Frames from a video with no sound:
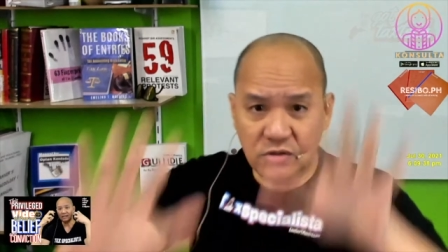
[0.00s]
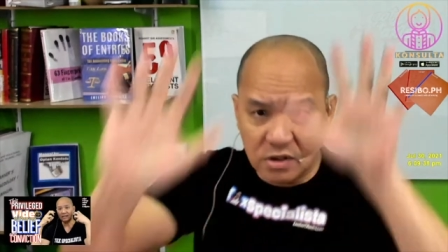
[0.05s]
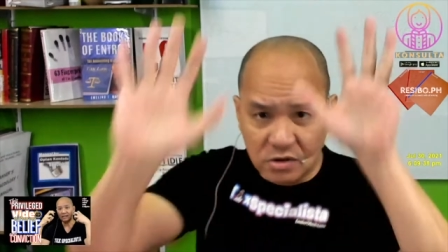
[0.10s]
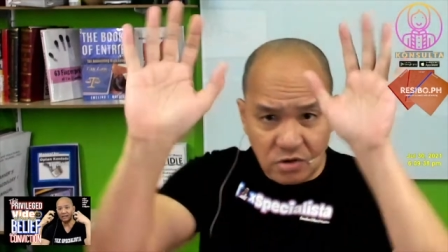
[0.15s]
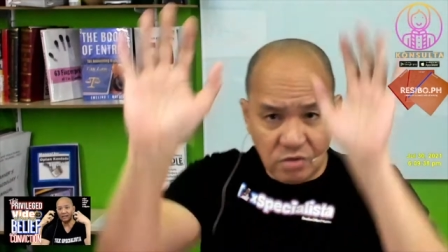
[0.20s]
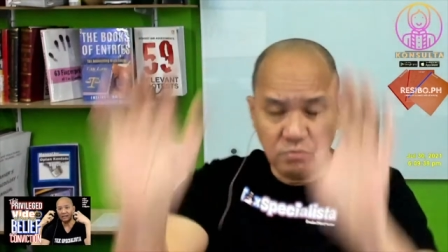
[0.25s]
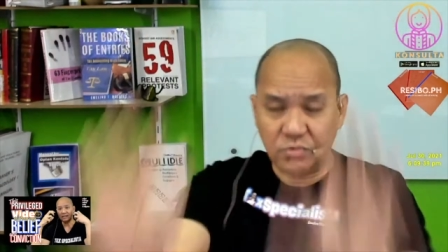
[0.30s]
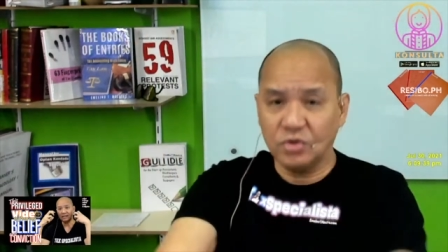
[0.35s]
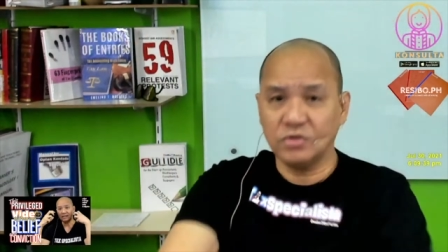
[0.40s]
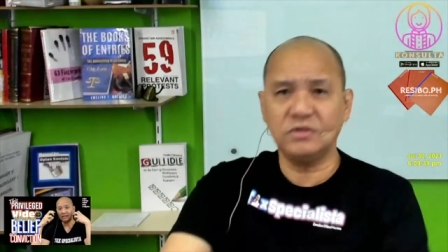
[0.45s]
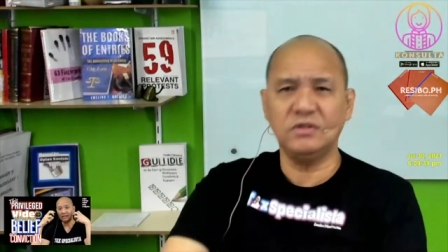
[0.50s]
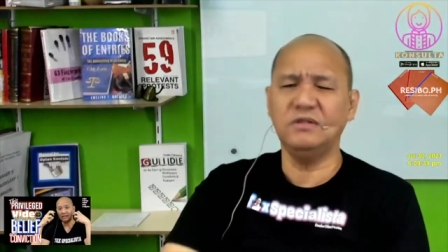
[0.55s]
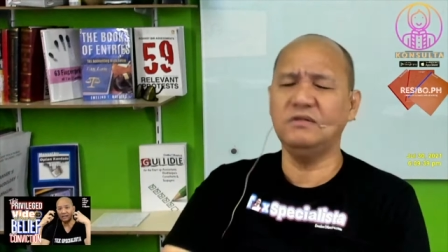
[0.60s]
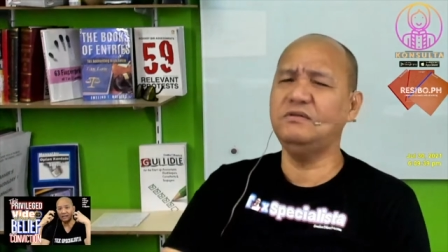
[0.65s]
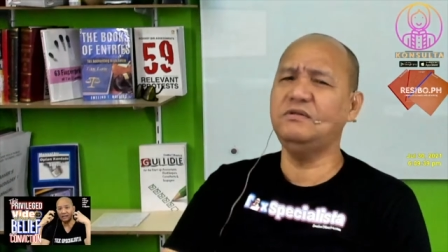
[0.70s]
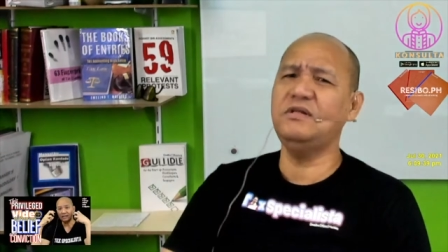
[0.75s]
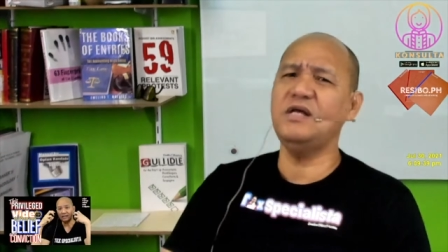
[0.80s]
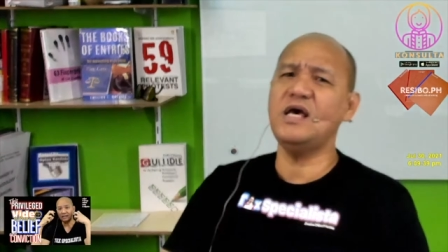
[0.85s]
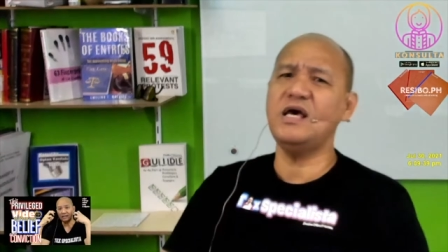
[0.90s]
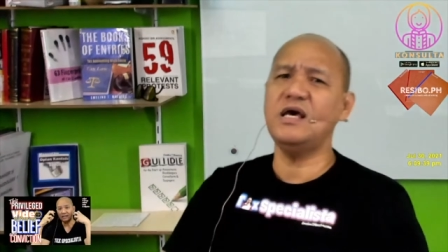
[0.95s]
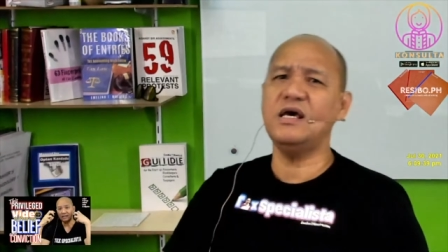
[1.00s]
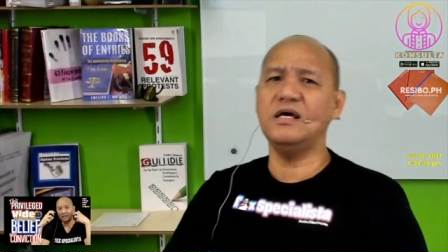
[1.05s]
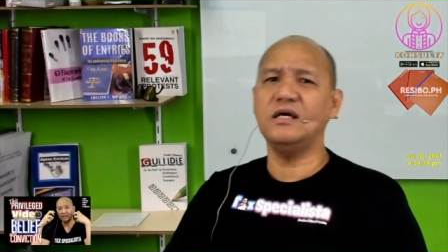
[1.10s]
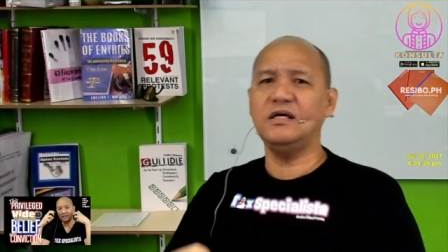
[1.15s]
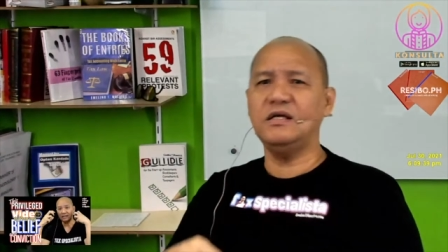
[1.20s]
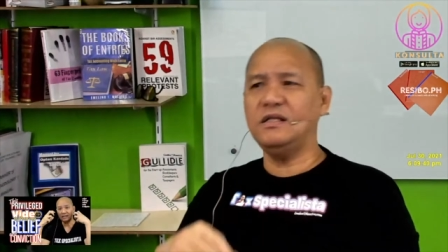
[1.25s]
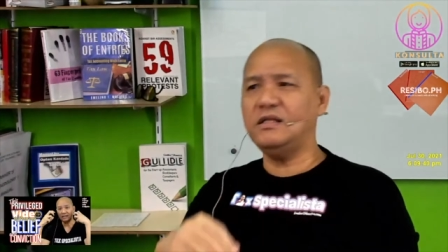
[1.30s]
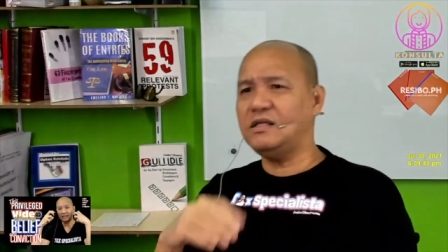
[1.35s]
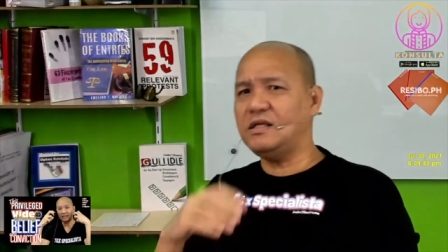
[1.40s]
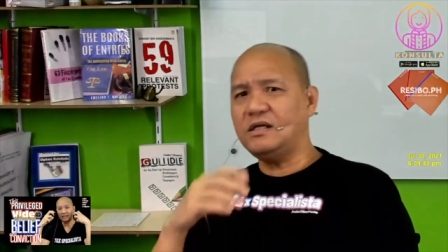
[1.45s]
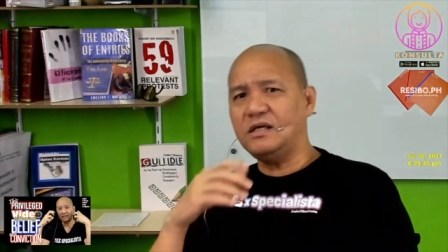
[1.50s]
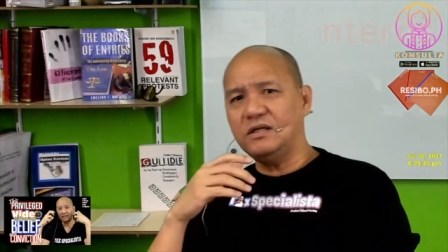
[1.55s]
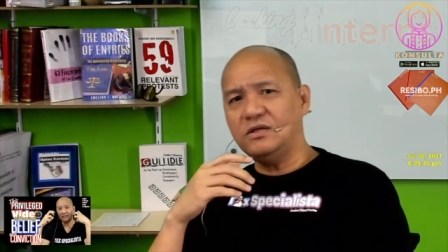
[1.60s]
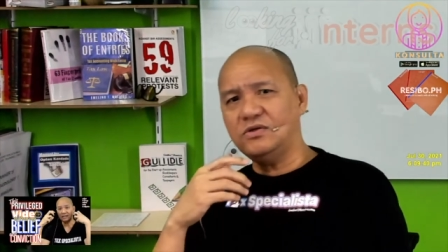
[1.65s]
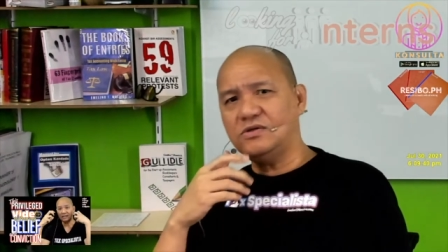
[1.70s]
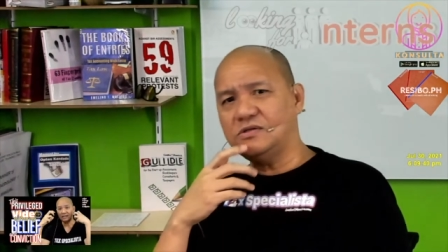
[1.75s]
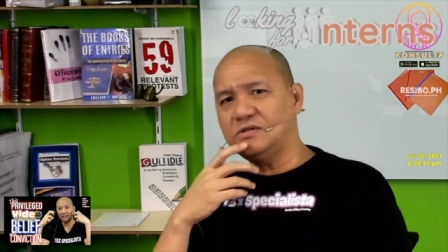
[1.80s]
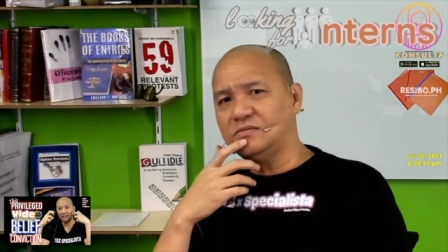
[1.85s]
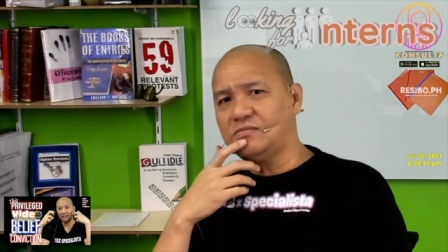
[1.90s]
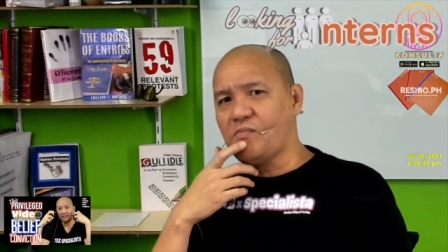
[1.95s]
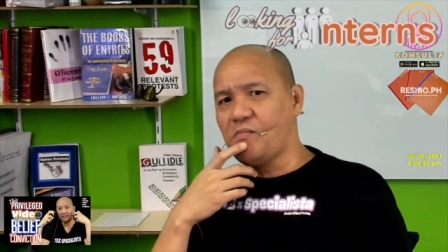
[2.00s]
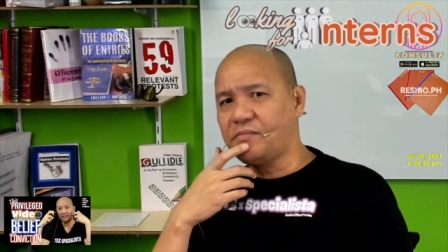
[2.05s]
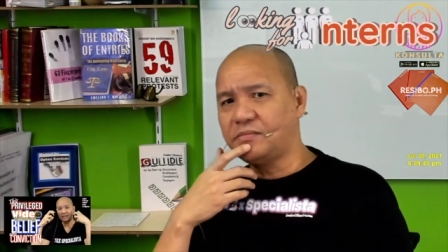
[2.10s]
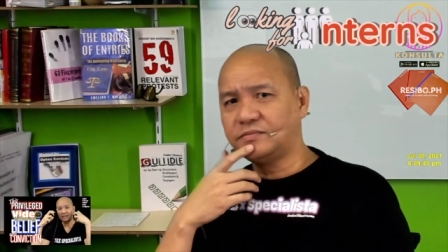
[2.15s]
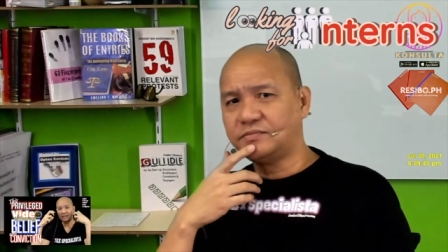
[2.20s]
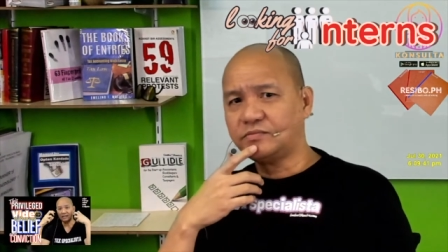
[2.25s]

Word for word: Ito yung books. Hindi. Hindi ganun.